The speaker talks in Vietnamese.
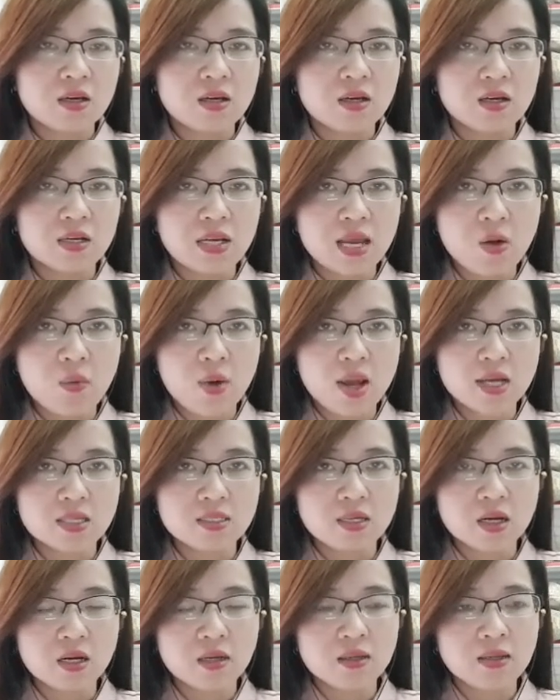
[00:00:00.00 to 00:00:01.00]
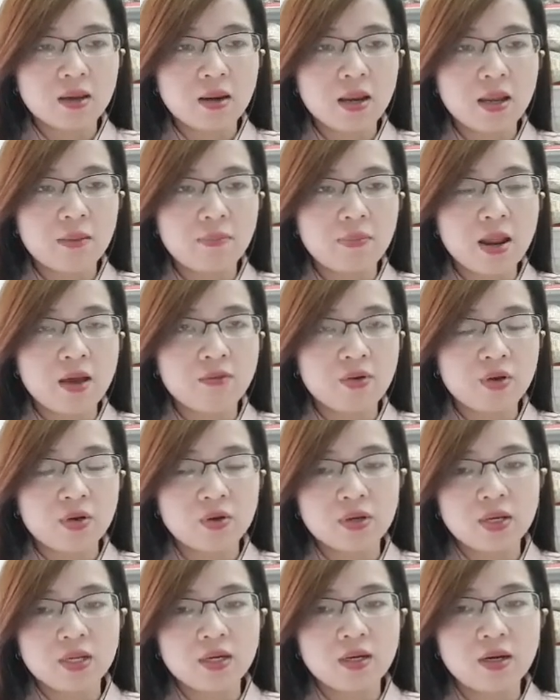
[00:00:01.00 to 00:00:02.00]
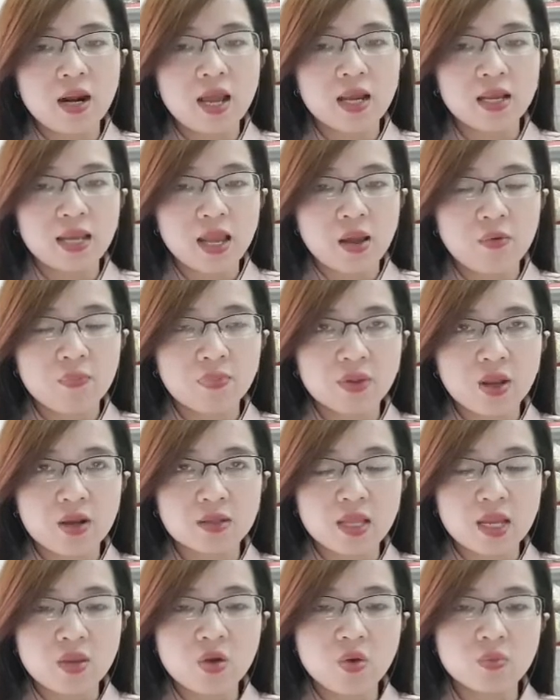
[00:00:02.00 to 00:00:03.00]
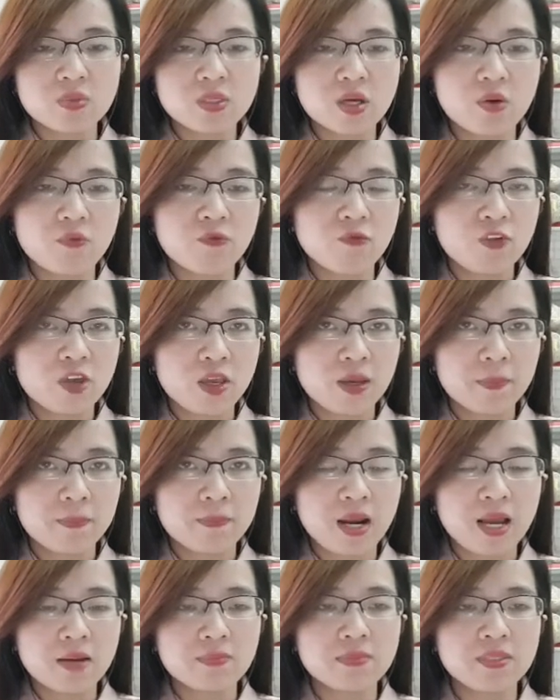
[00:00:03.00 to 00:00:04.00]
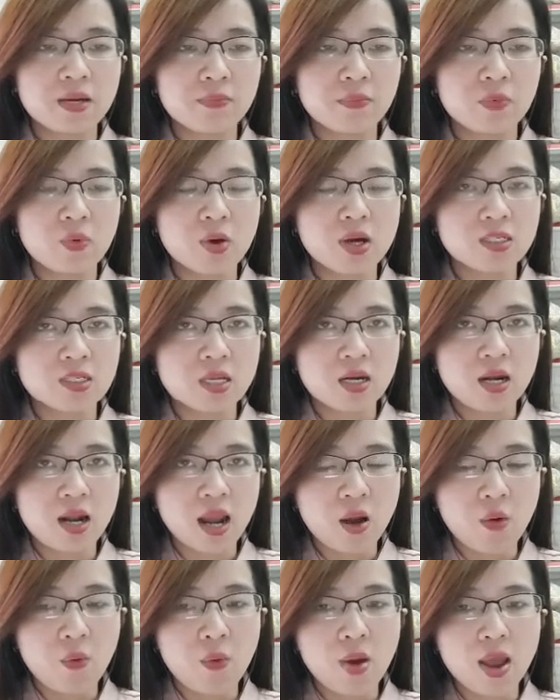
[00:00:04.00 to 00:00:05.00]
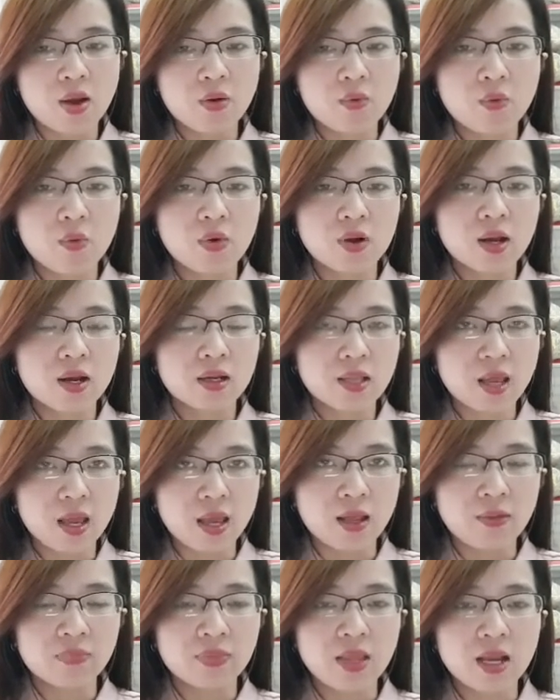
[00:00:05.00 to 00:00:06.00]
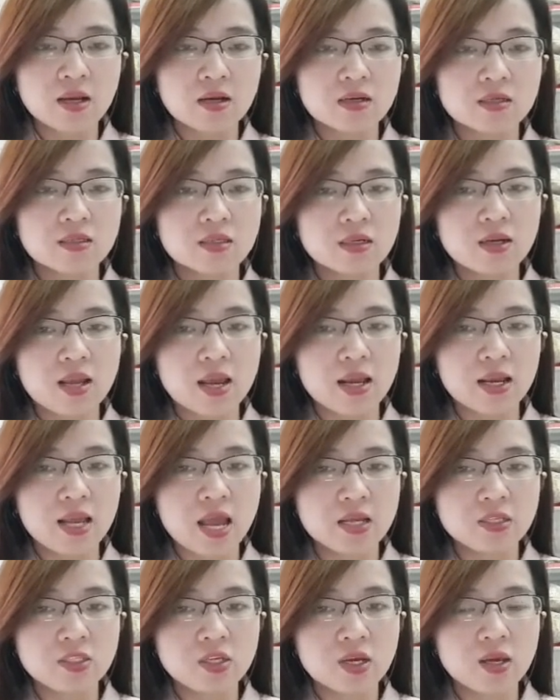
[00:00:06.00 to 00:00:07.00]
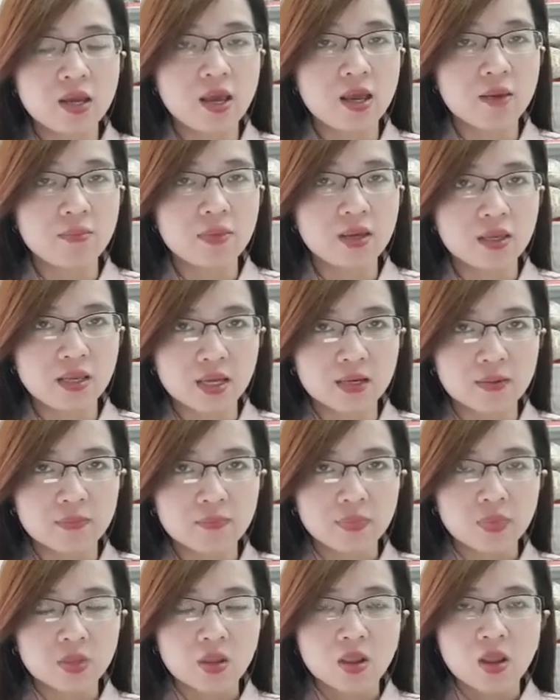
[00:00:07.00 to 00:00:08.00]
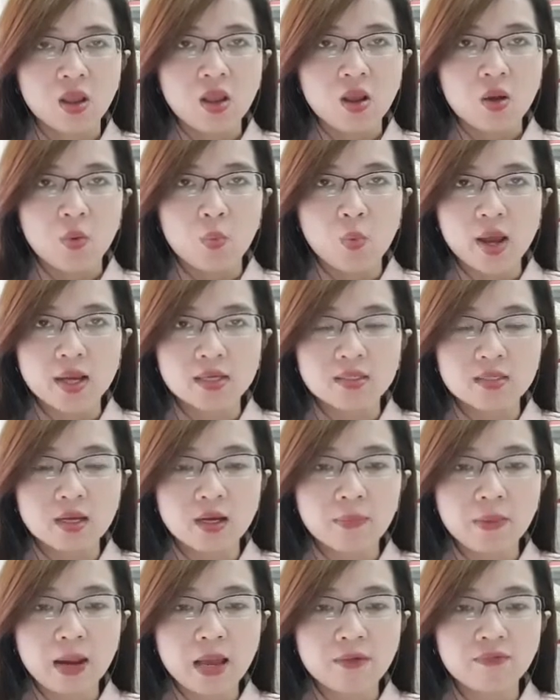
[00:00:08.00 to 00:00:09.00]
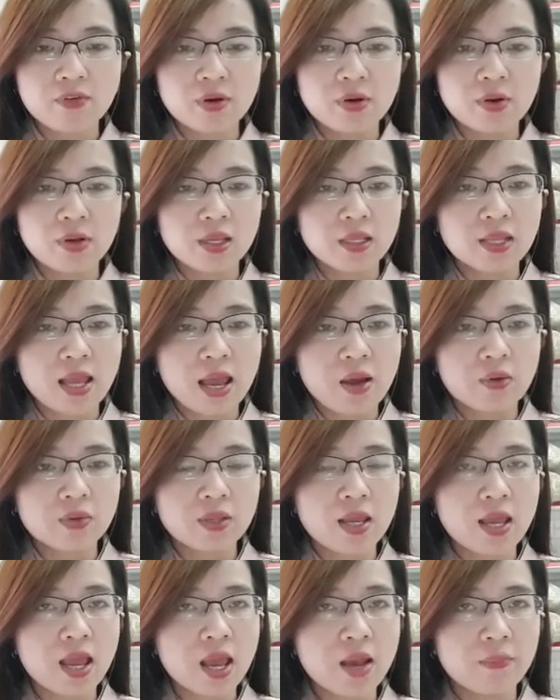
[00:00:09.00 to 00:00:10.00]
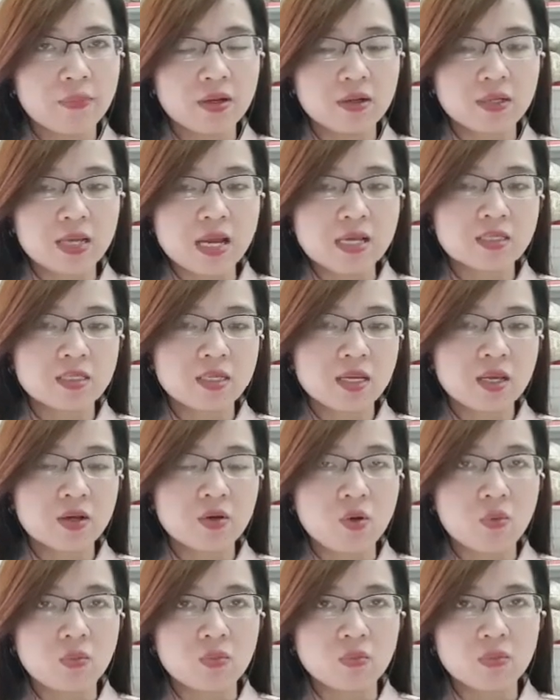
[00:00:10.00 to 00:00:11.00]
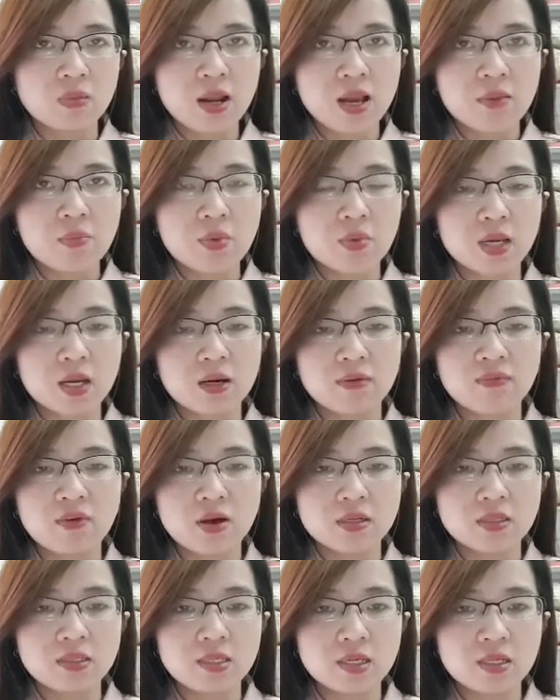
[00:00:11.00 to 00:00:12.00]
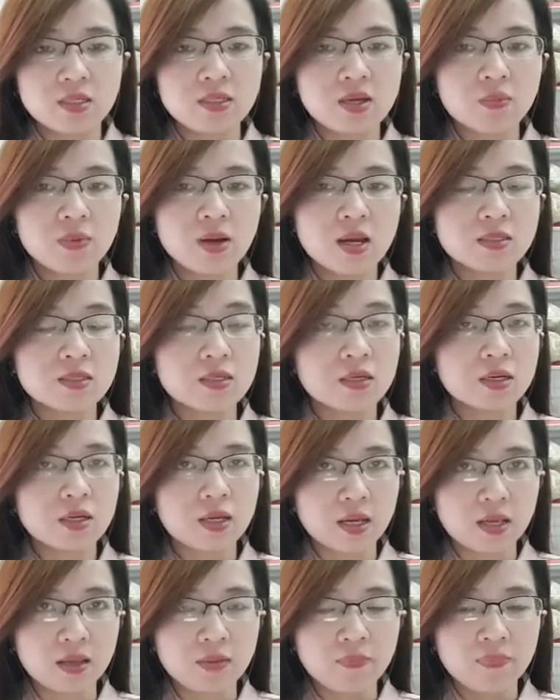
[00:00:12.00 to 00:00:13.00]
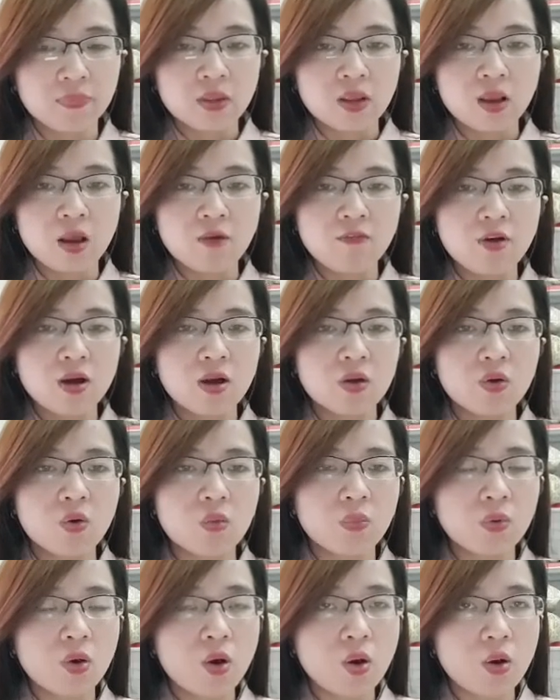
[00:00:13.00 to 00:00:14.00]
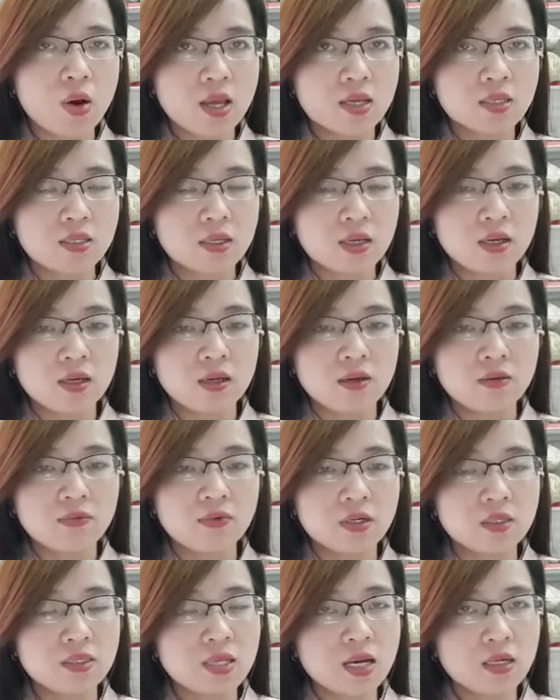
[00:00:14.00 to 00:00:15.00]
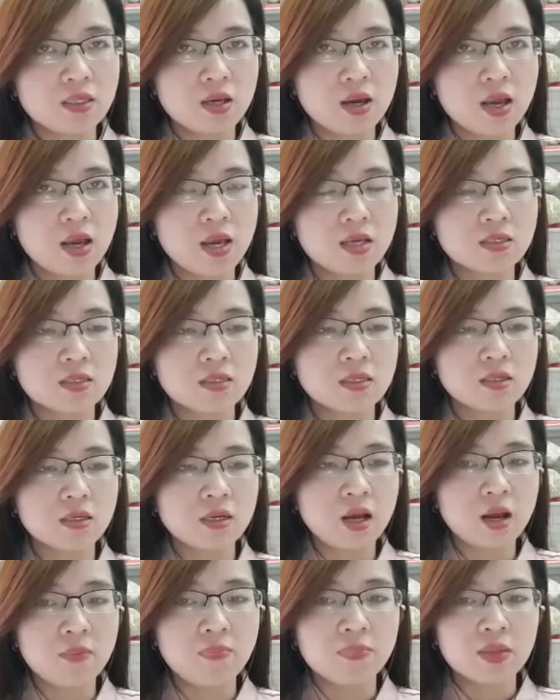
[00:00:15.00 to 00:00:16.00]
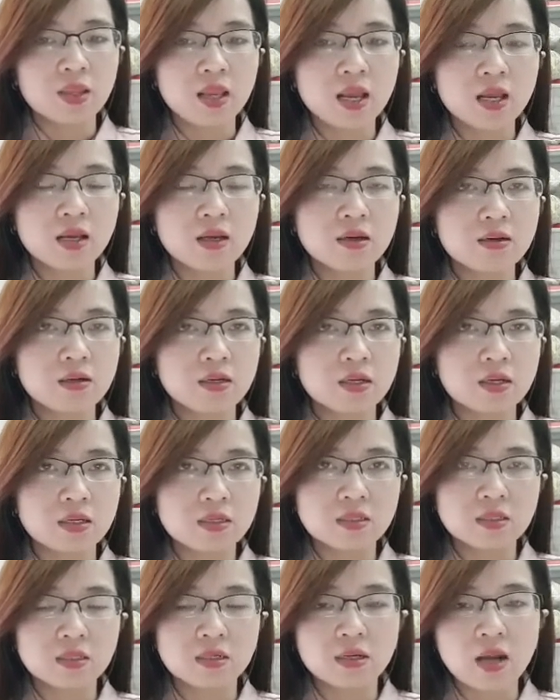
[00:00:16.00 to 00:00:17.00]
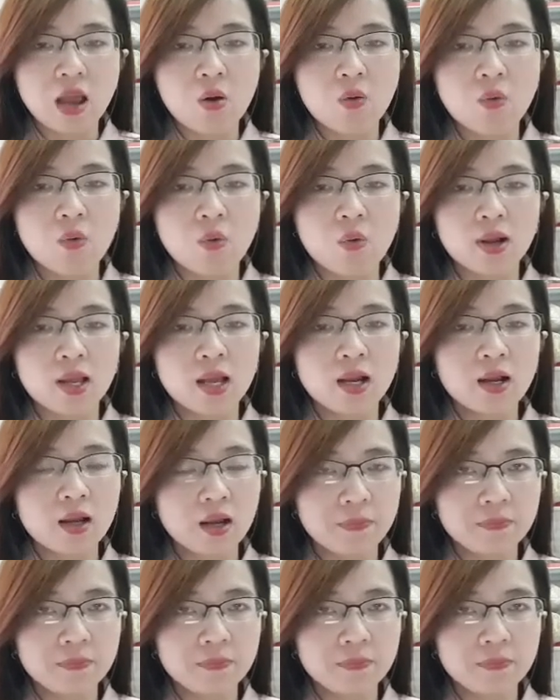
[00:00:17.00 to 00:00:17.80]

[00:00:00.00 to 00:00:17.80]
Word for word: các hoạt chất như là flavonoid rất là cao, có tác dụng chống viêm, làm chậm quá trình lão hóa của cơ thể, tăng cường sức đề kháng cho hệ miễn dịch, Ngoài chất flavonoid cao thì hàm lượng canxi cũng là một thành phần chính trong cây xương thủy góp phần củng cố hệ à, vững chắc cho hệ xương khớp, ngăn ngừa sự đau của các khớp.